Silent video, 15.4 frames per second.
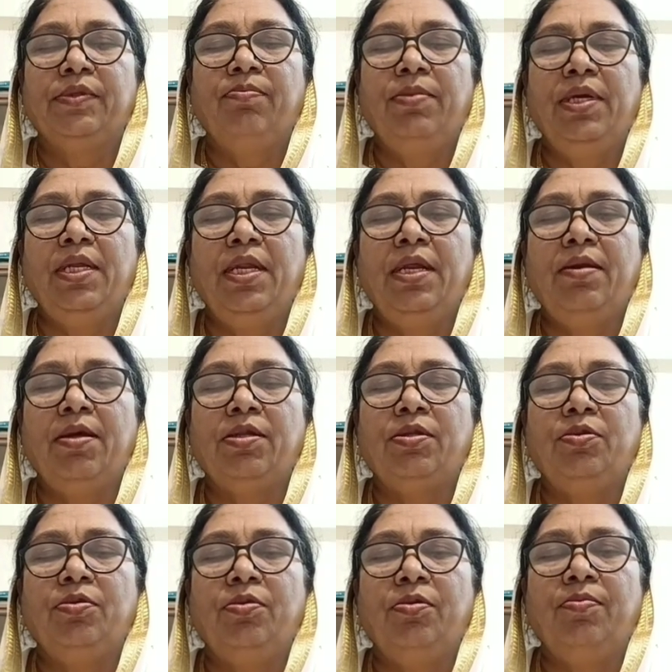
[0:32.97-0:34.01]
మీరే
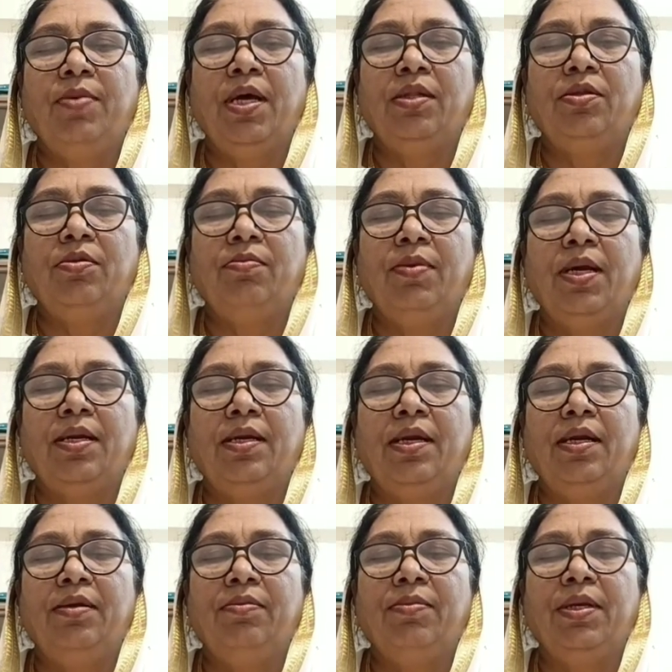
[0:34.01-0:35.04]
నాతో మాతో
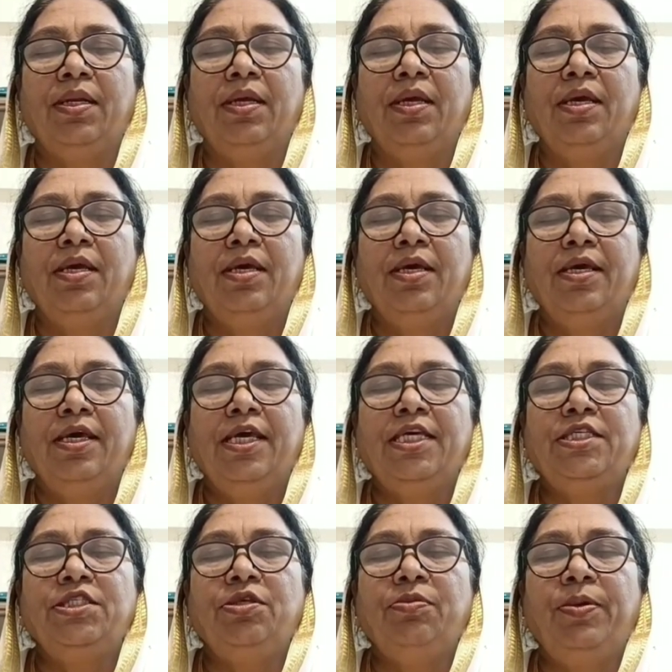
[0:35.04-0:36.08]
మాట్లాడమని
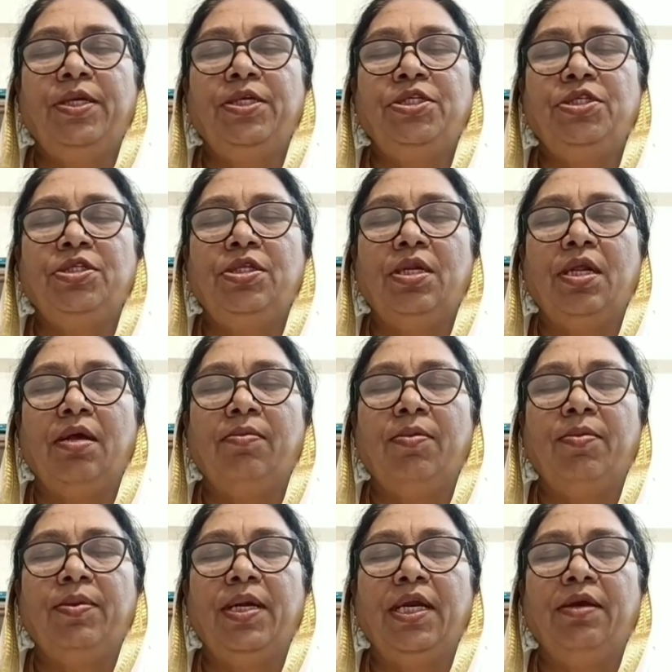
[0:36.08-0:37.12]
యేసు పరిశుద్ధ
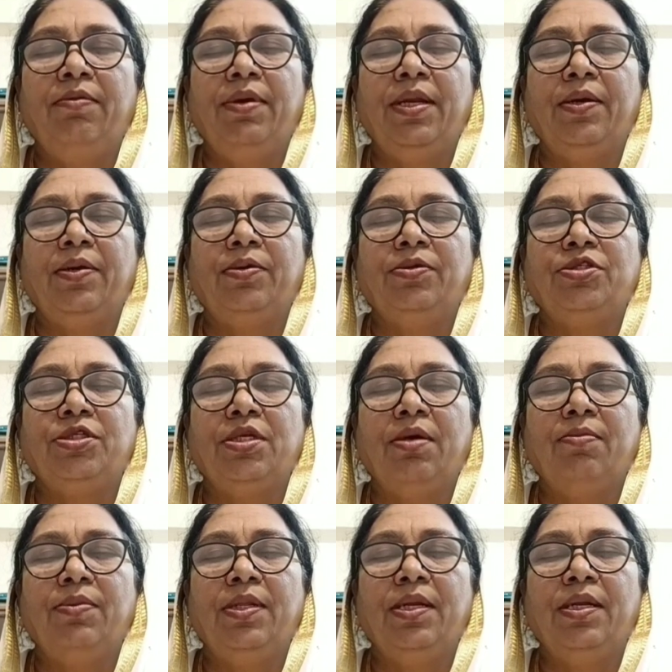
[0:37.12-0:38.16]
నామం అడిగి
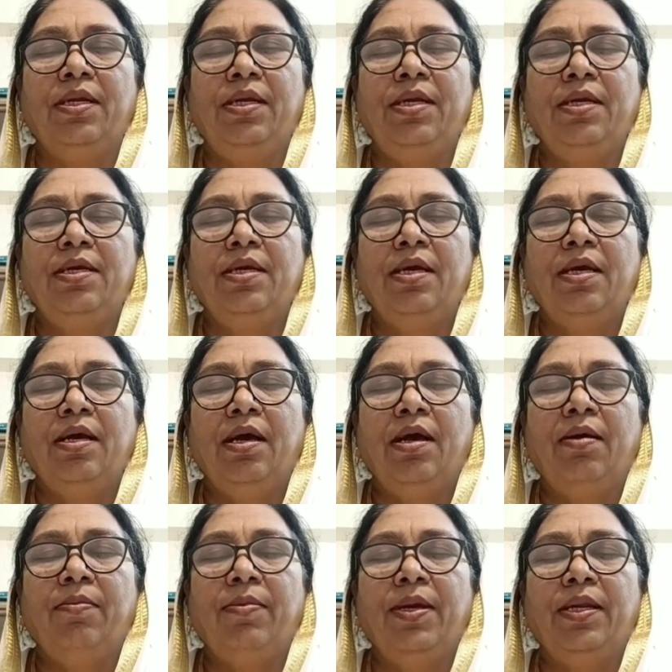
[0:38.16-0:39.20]
వేడుకుంటున్నాం తండ్రి
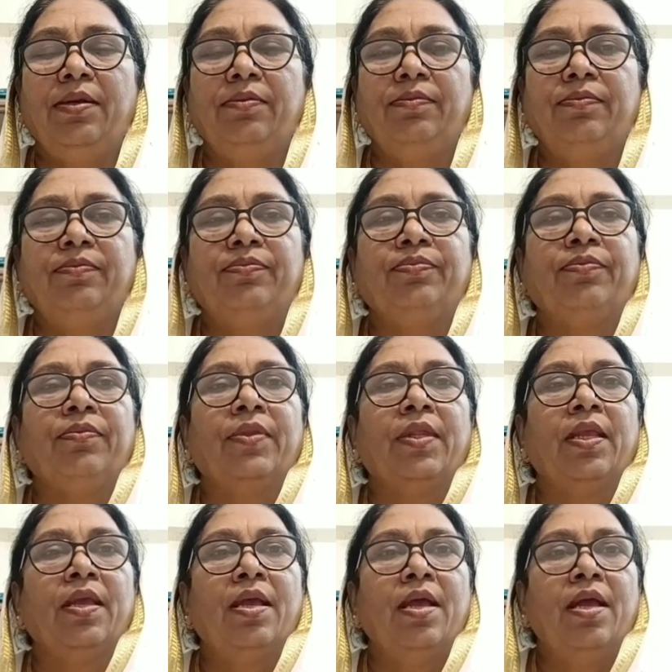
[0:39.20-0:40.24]
ఆమె
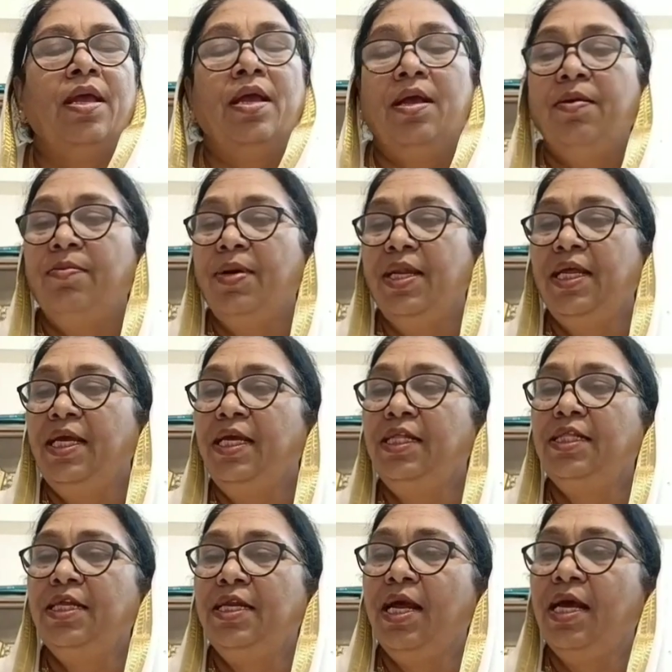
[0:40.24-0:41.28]
మరి ఈ
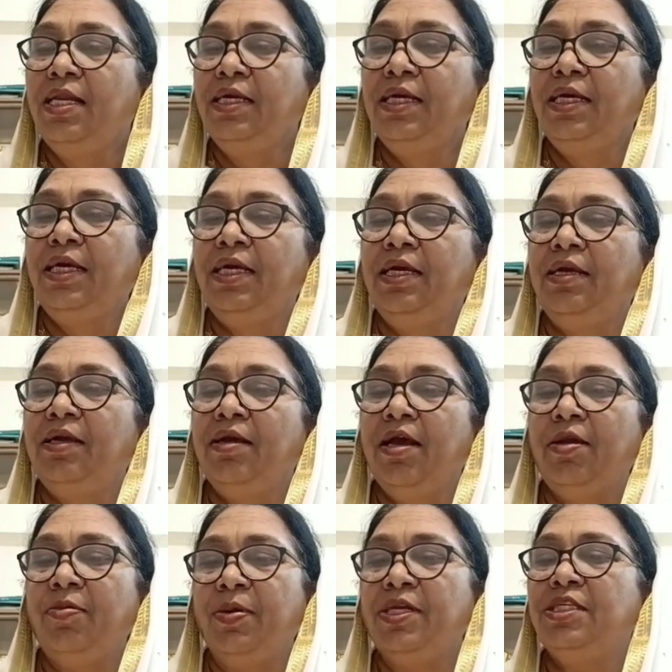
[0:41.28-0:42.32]
దినానికి
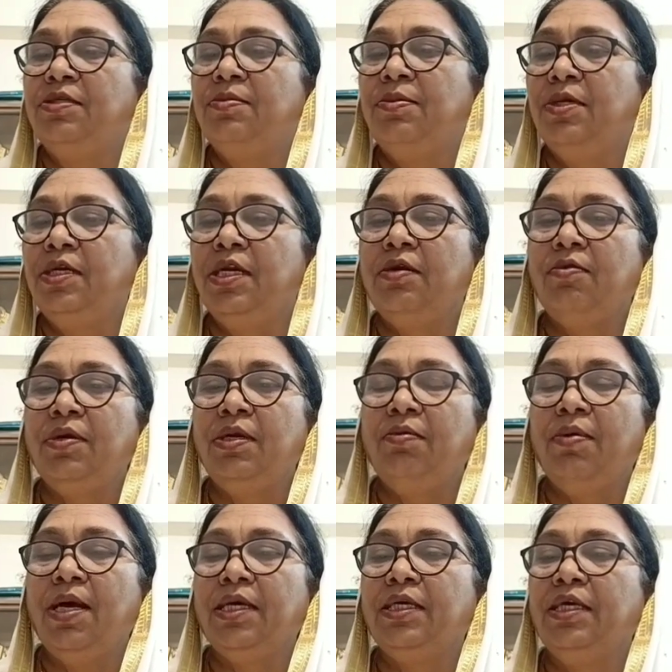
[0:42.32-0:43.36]
ఏర్పరచబడినటువంటి
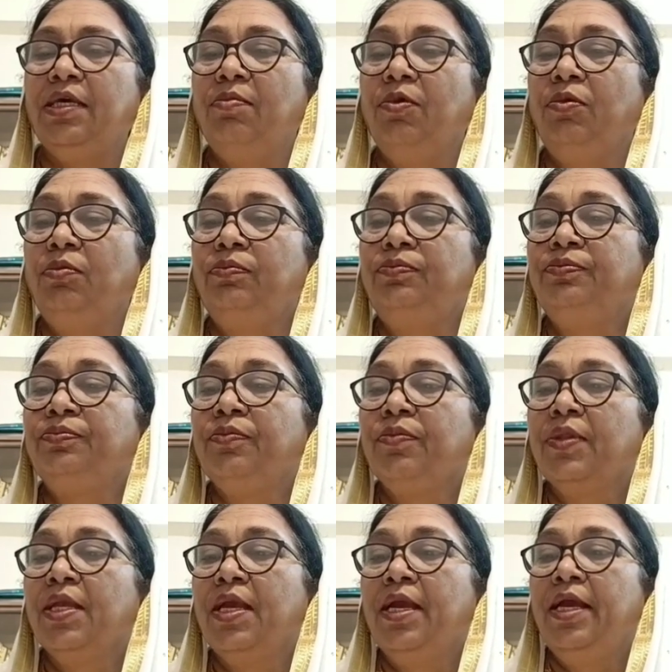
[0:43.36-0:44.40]
వాక్యము
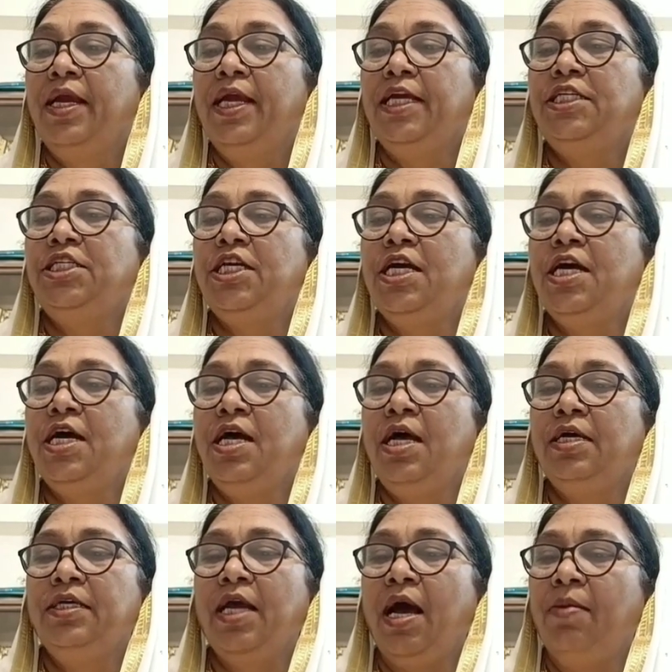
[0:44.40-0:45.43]
యషయా
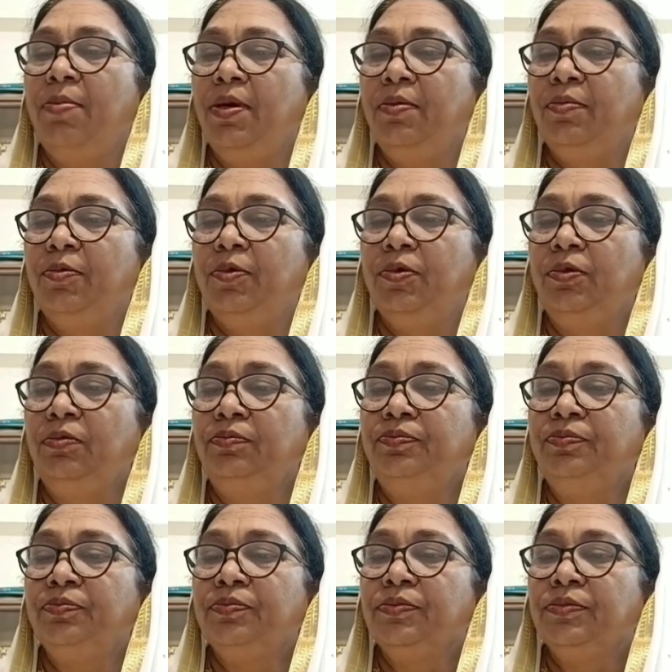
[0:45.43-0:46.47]
యాభై మూడు
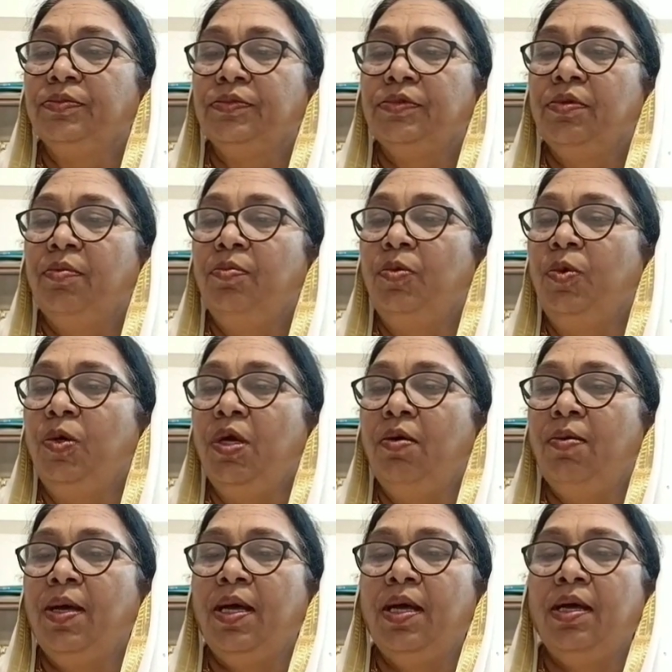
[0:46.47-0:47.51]

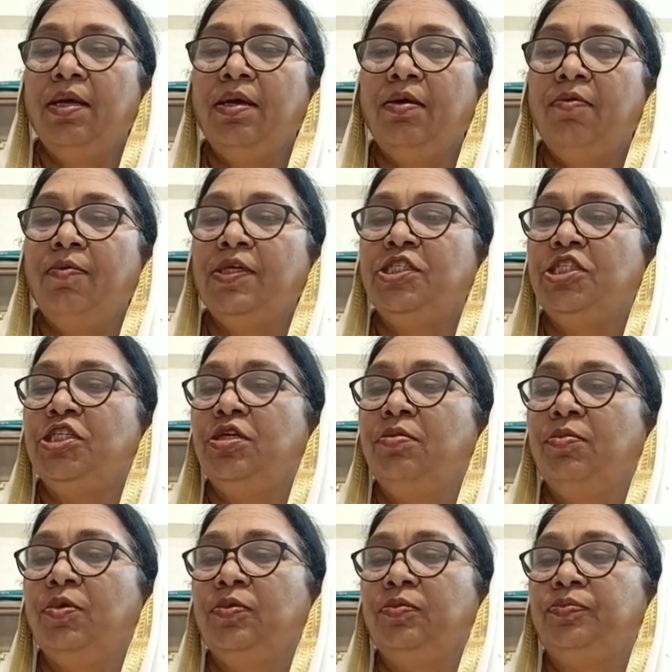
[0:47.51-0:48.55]
మూడవ
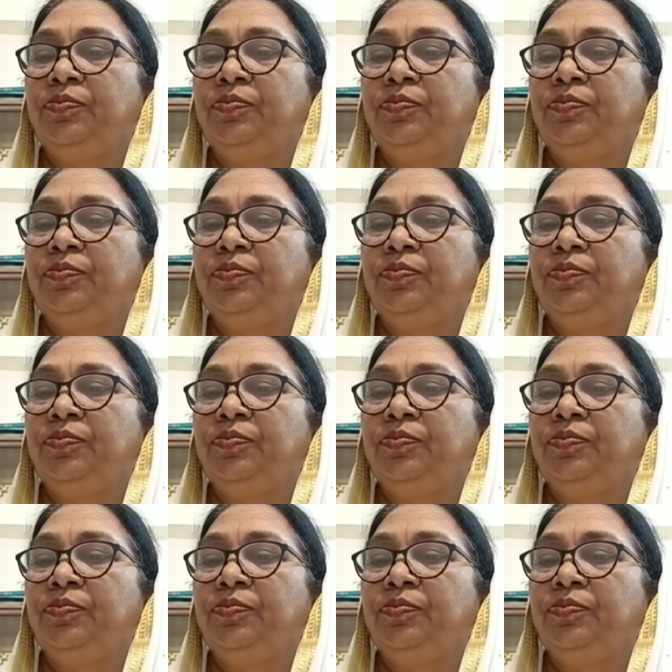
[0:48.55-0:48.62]
వచనము